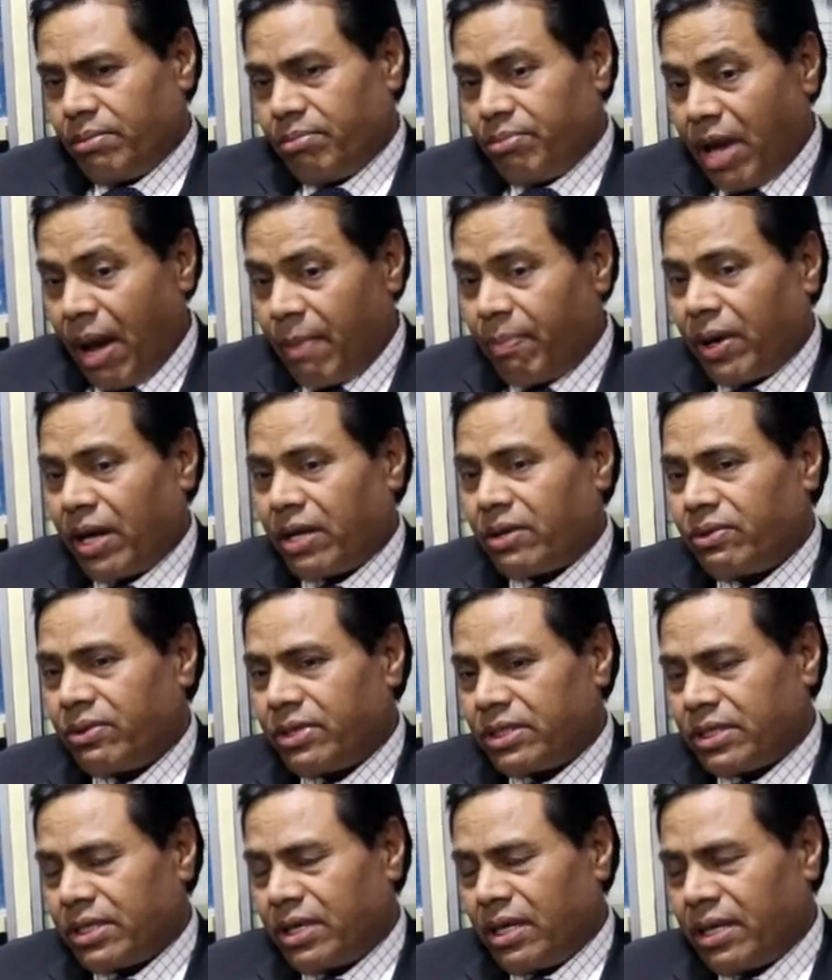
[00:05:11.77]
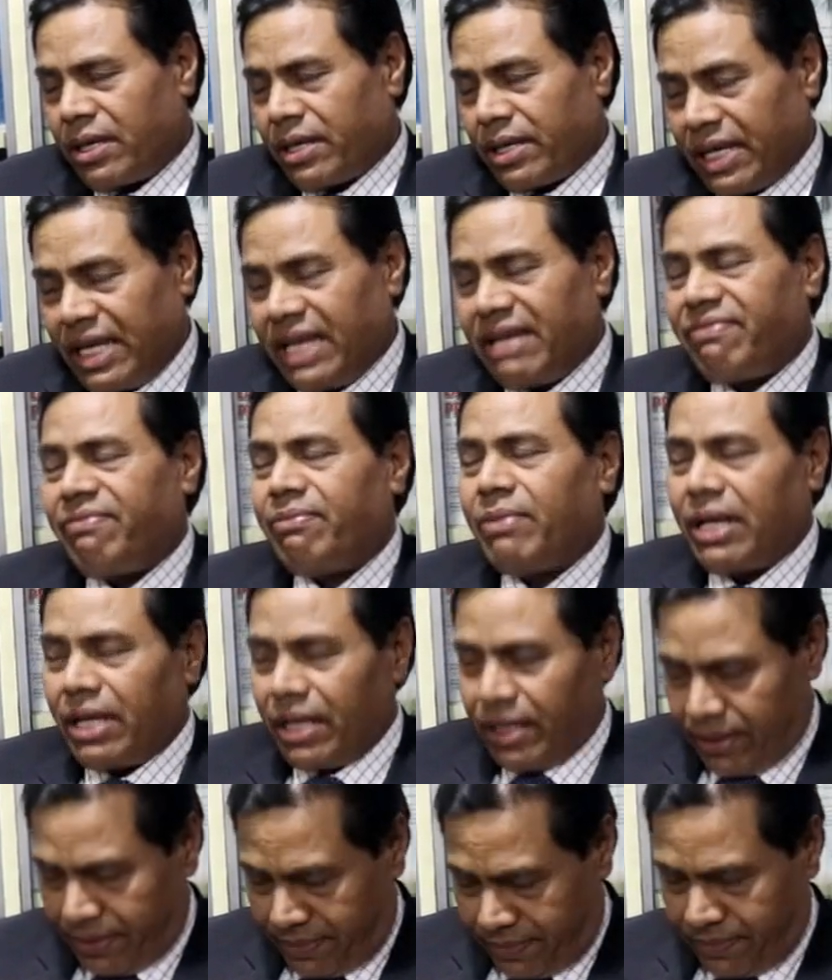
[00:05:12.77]
व्यापारियों को इसका रिलीफ
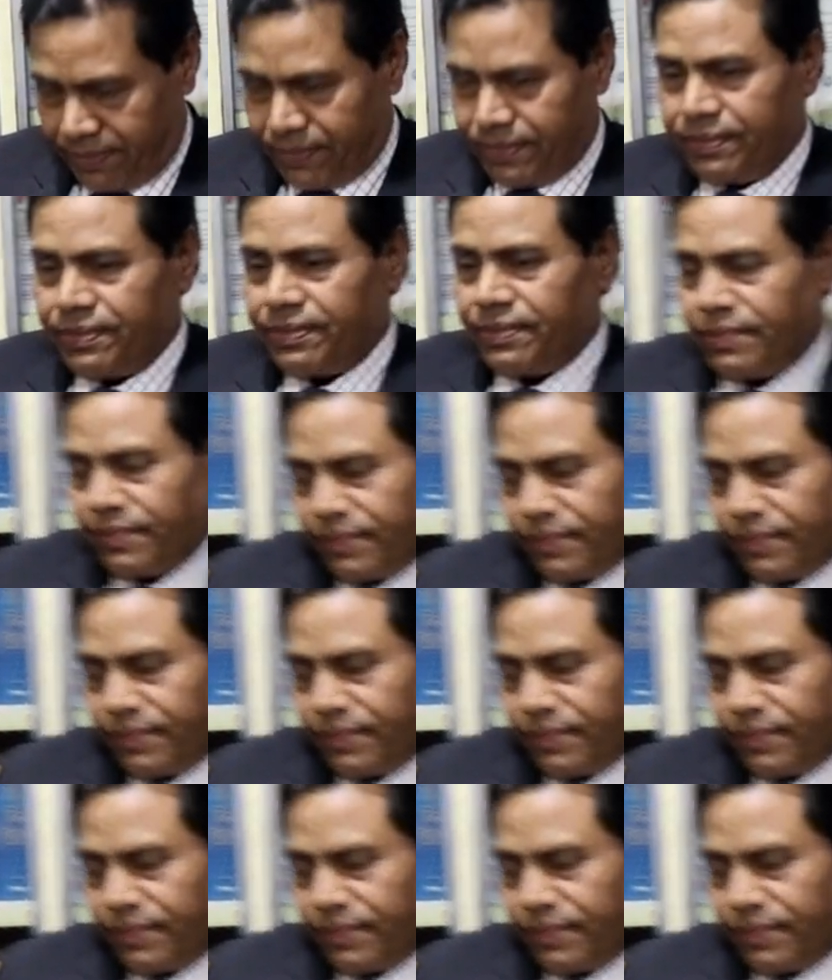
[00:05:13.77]
मिले सर